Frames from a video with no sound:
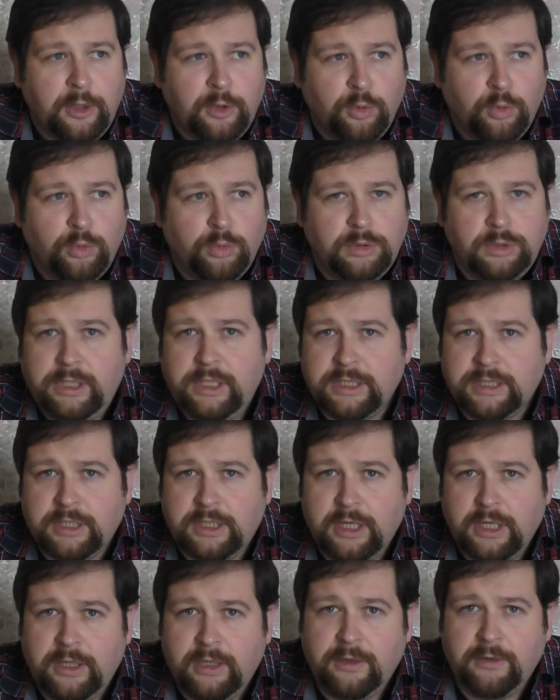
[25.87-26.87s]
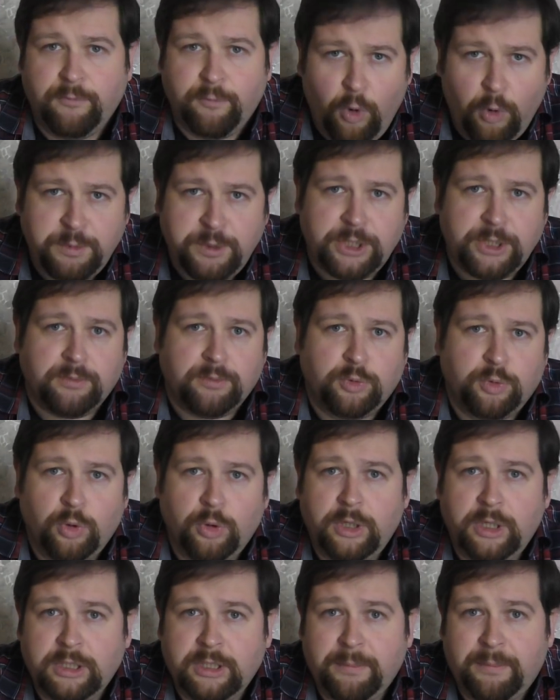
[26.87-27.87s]
Ну, если в общем,
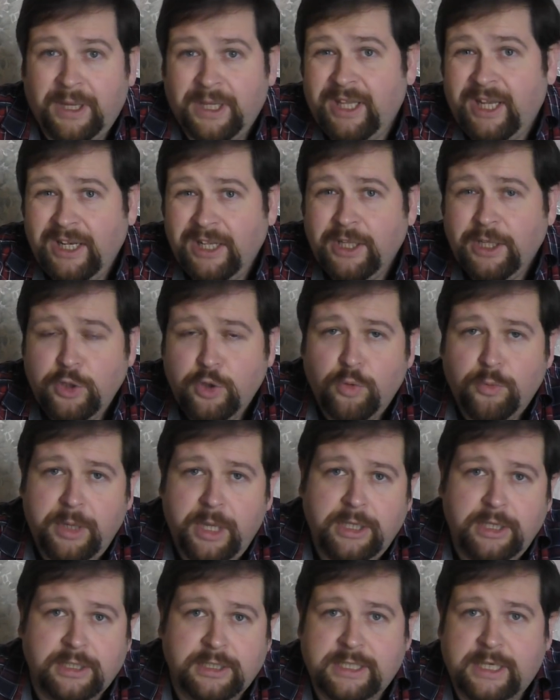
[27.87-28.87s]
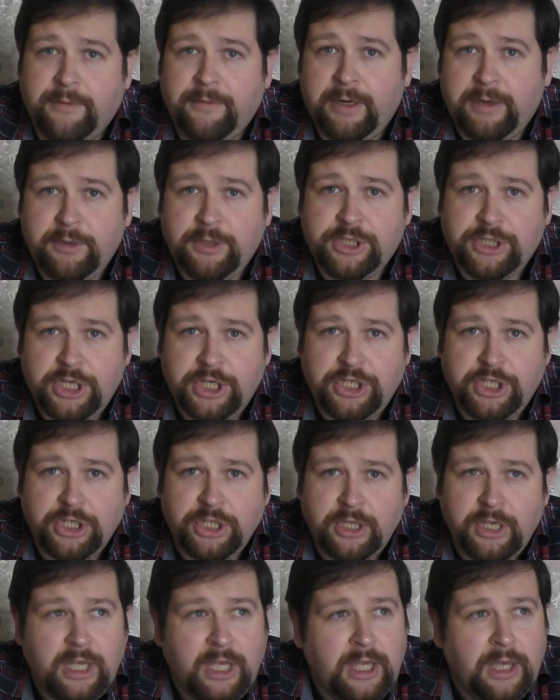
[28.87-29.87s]
то это банальное неумение разговаривать с
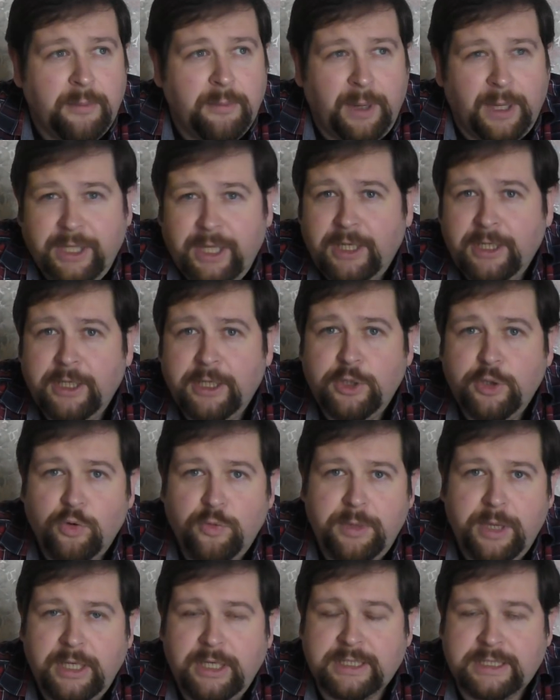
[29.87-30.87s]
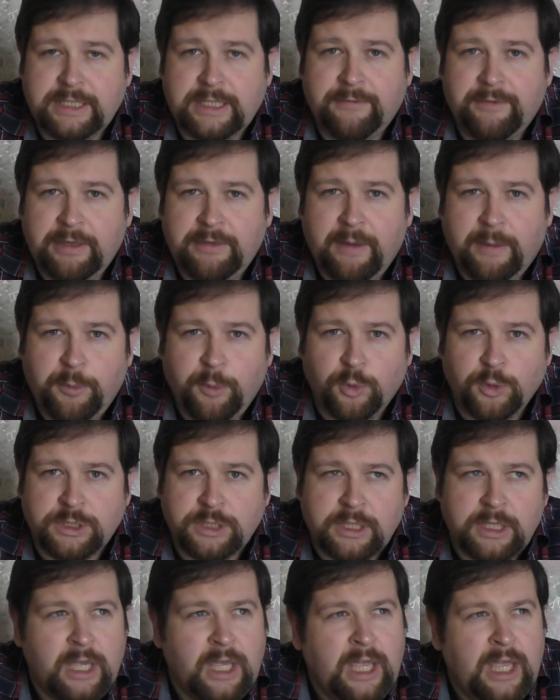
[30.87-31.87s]
женщиной, банальное неумение задавать
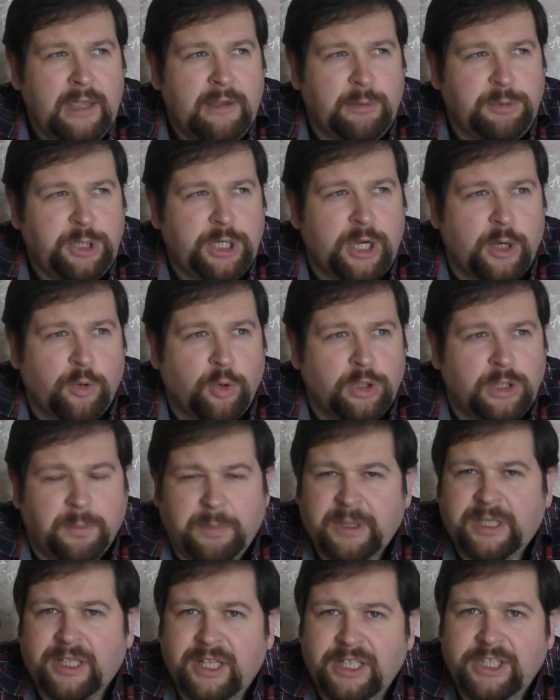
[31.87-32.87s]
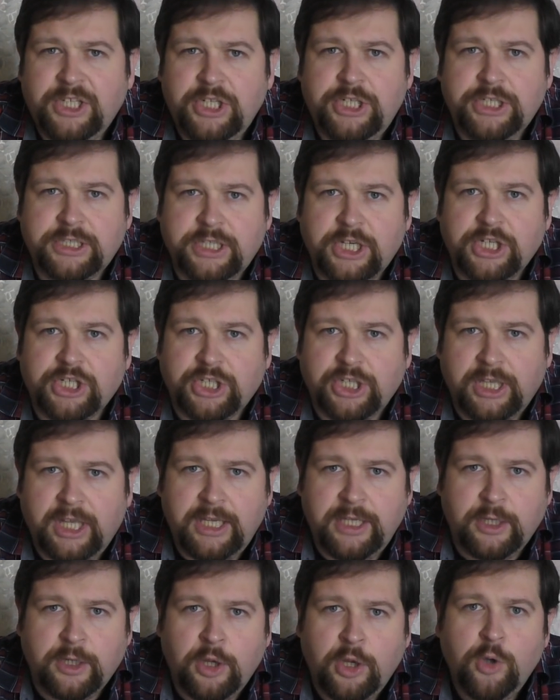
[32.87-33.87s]
вопросы и вообще какое-то патологическое
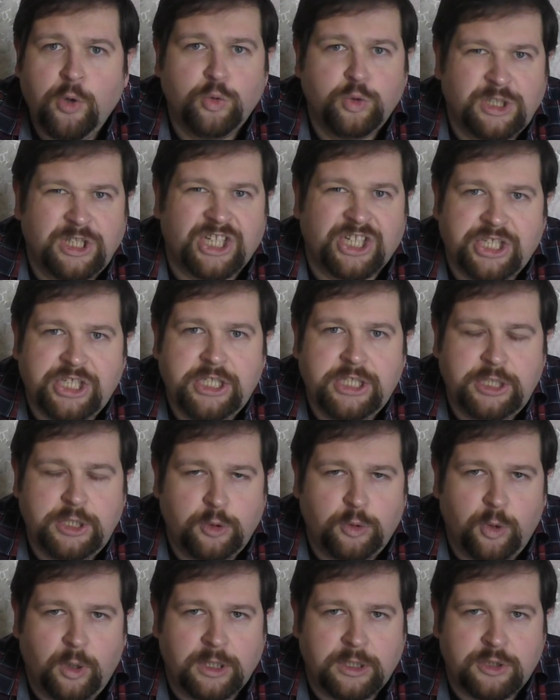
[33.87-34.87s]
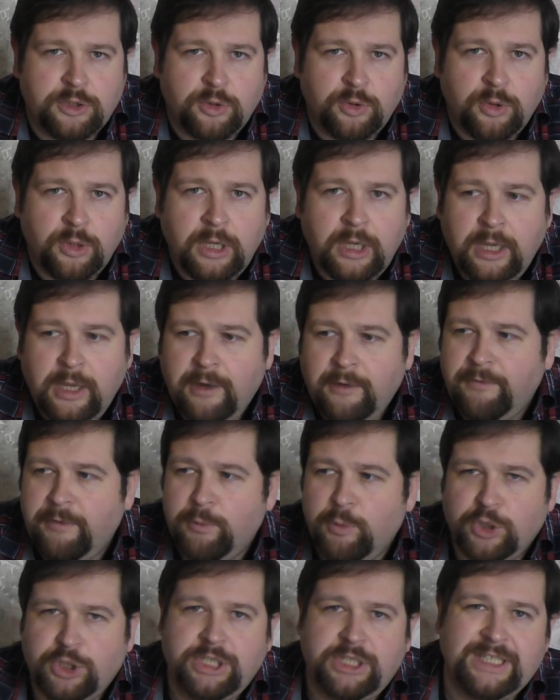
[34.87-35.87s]
желание усложнить ситуацию. Вы
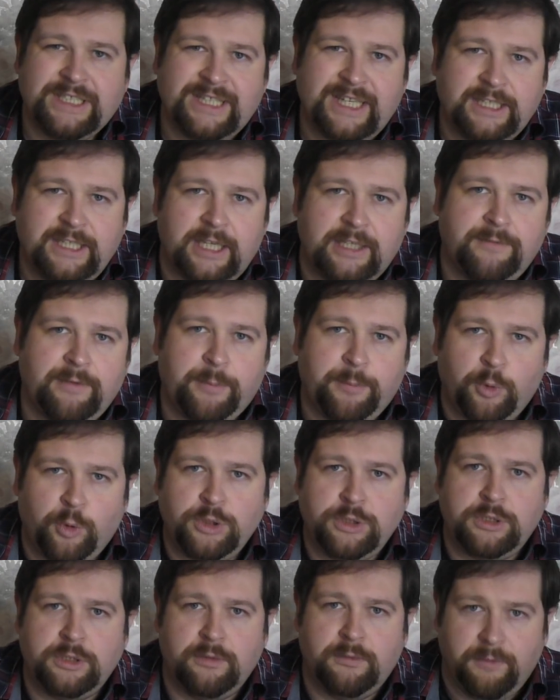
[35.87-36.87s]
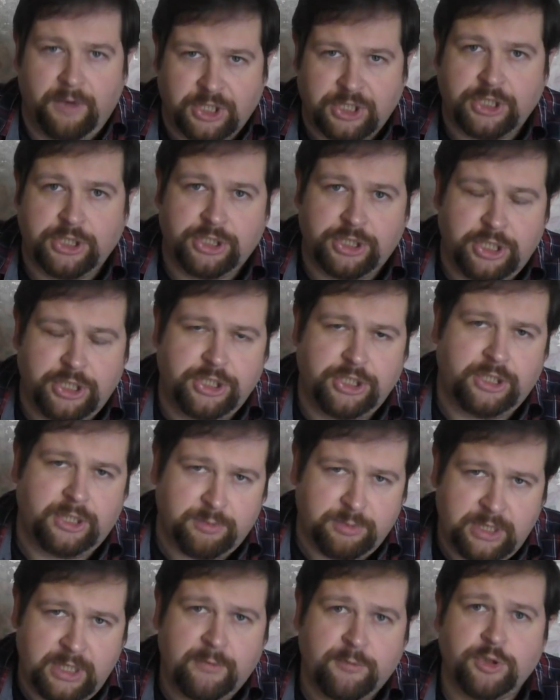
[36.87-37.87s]
можете задать вопрос вашей женщине,
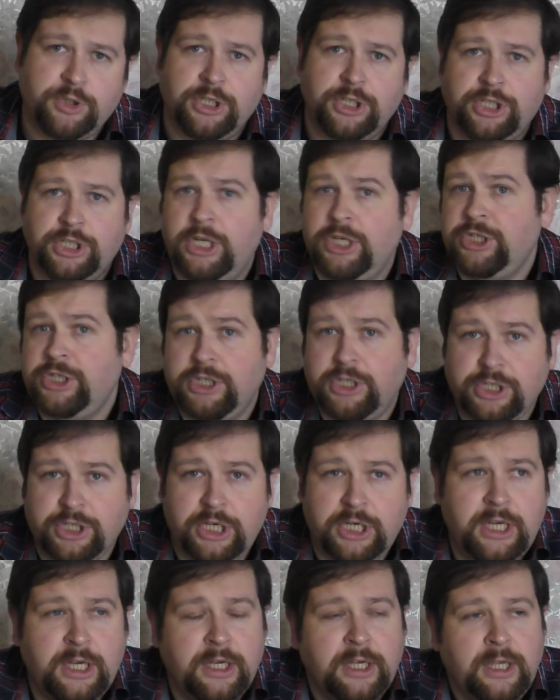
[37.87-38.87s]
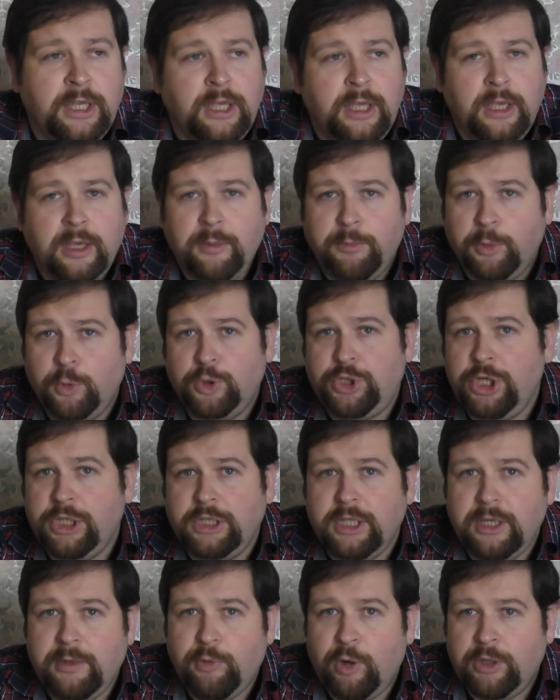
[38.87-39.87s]
там, девушке, женщине, жене,
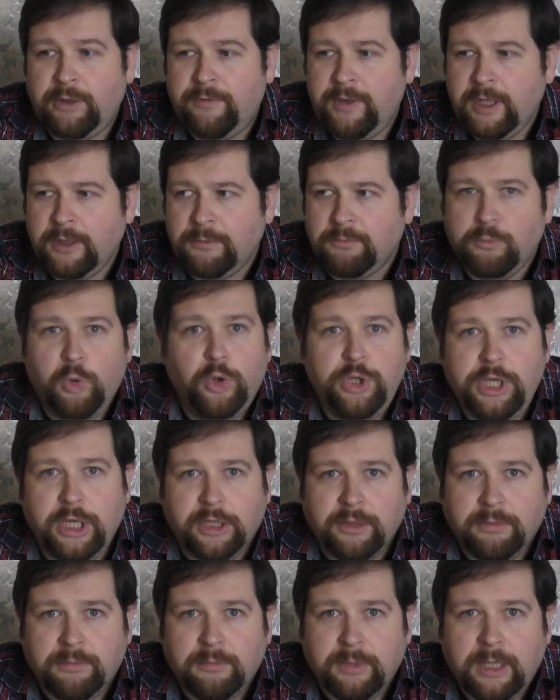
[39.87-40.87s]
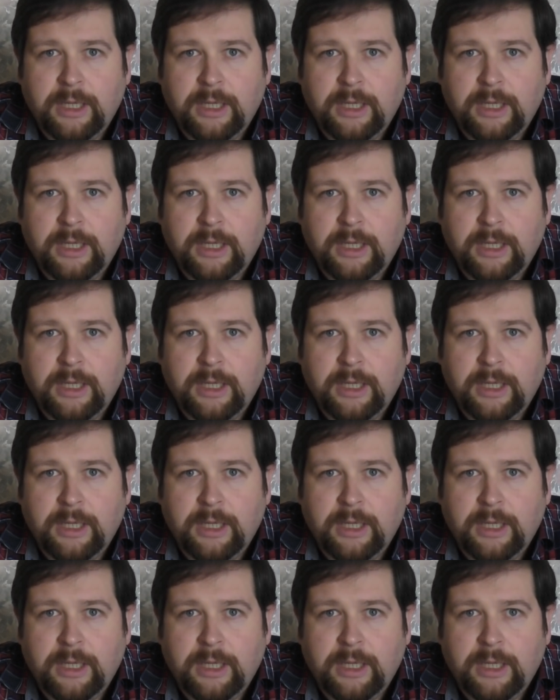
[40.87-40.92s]
получить на него ответ, но нет.